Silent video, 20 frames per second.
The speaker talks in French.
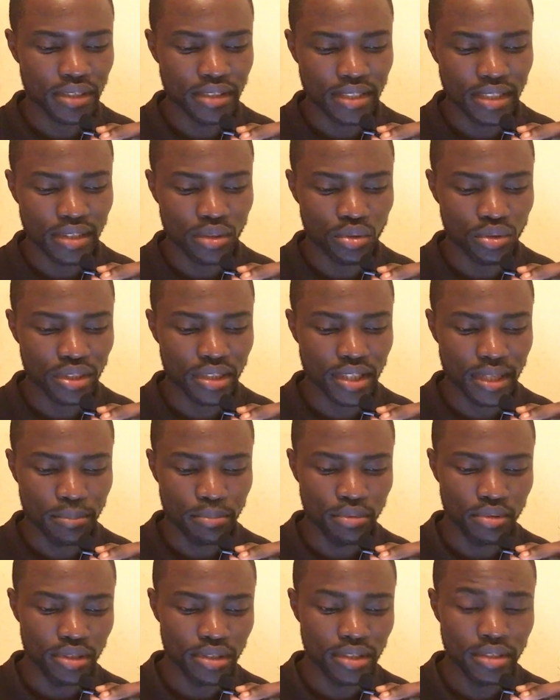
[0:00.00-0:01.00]
des étrangers de la
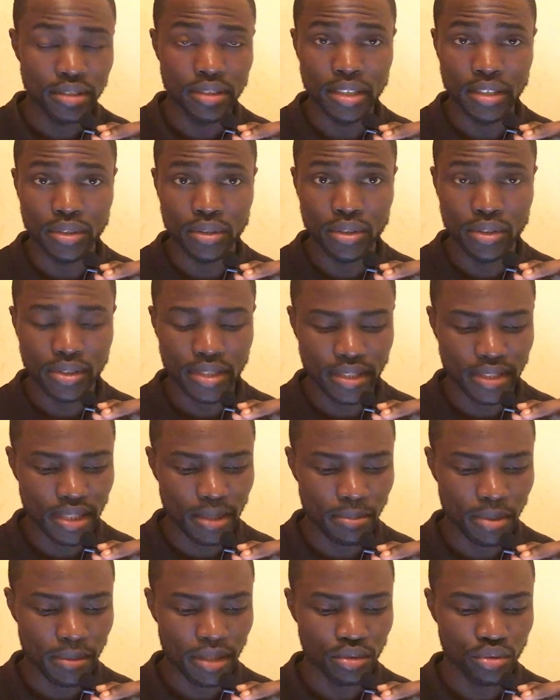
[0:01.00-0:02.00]
police, d'accord, ça c'est la
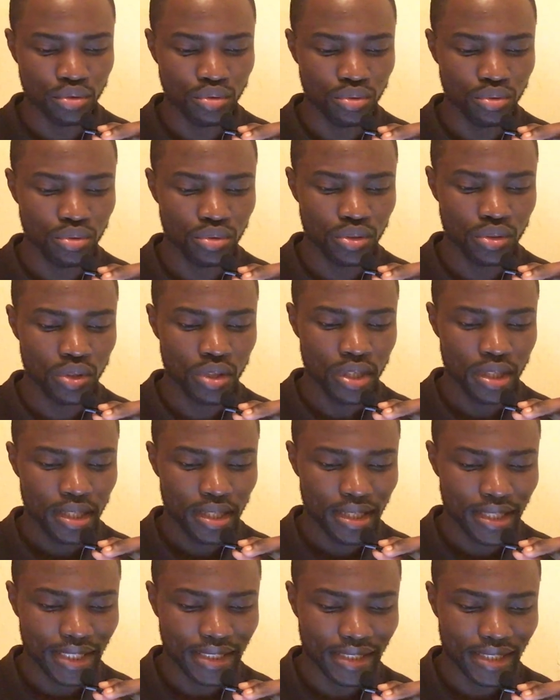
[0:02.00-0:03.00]
première des choses.
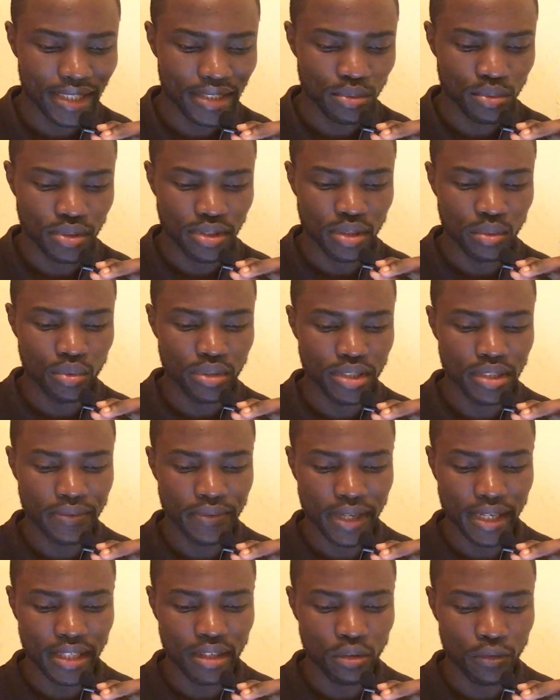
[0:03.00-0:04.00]
L'adresse de celui-ci
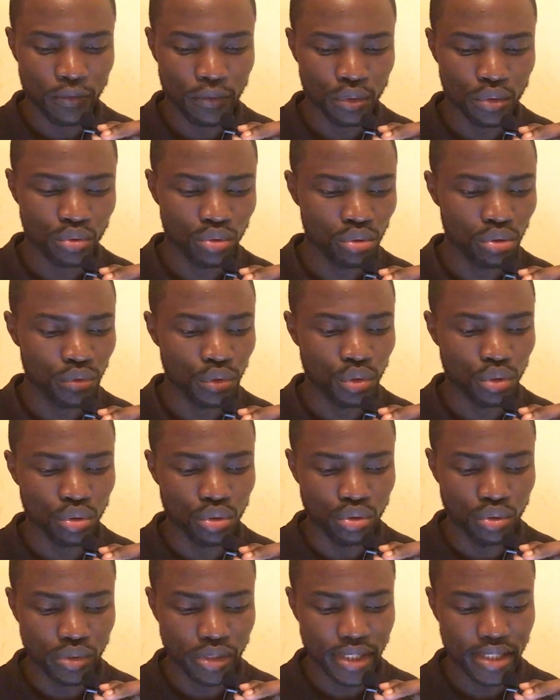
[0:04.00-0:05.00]
varie en fonction de votre
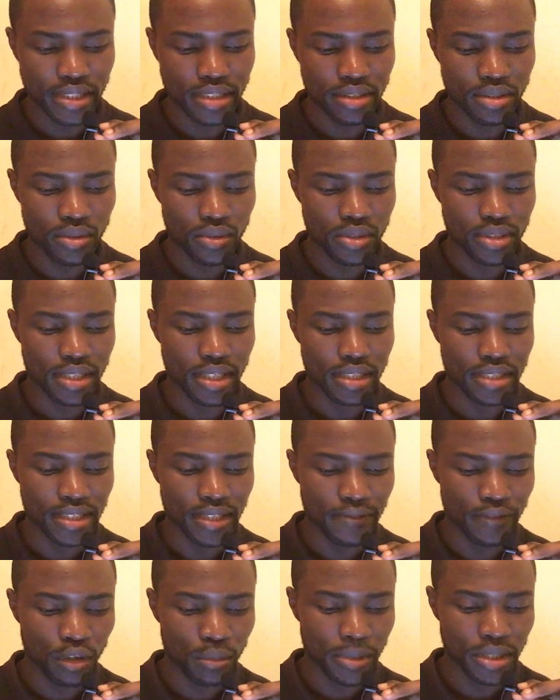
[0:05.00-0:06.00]
lieu de résidence et les
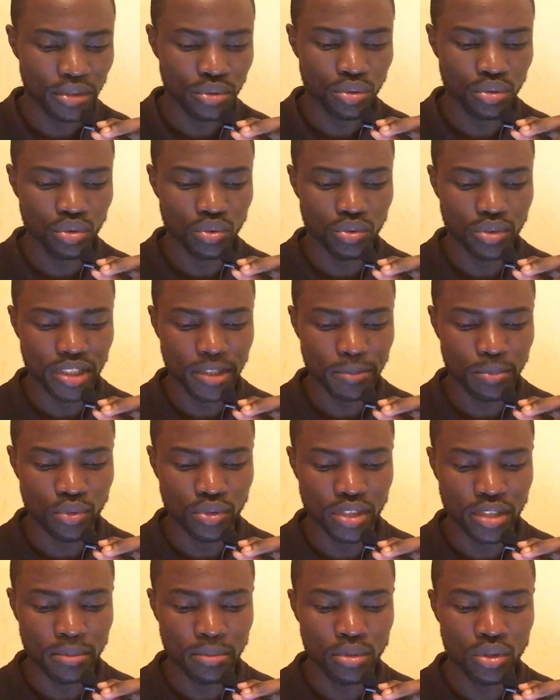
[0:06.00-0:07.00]
informations sont
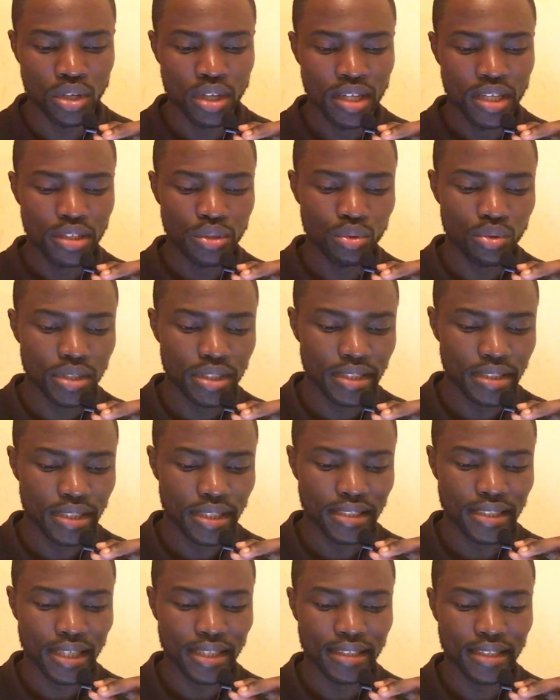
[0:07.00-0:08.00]
disponibles sur le sites
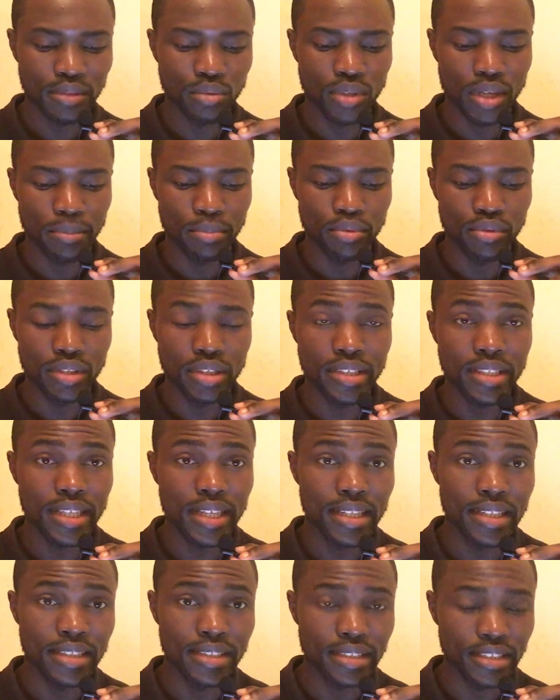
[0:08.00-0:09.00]
internet de la police
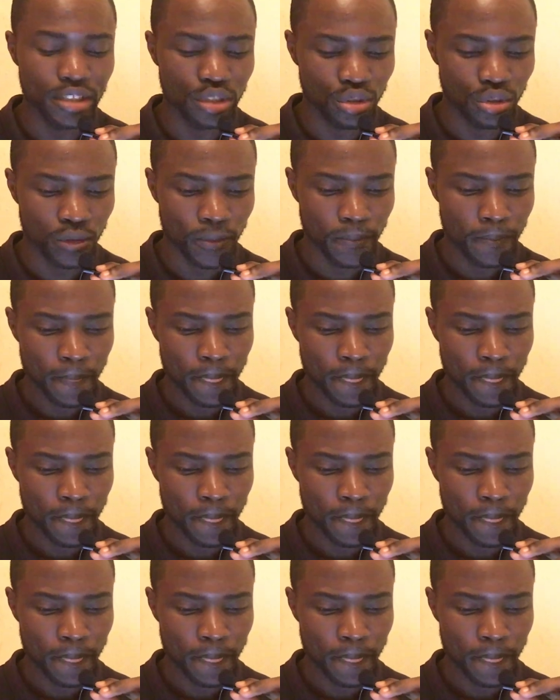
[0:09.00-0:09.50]
hellénique.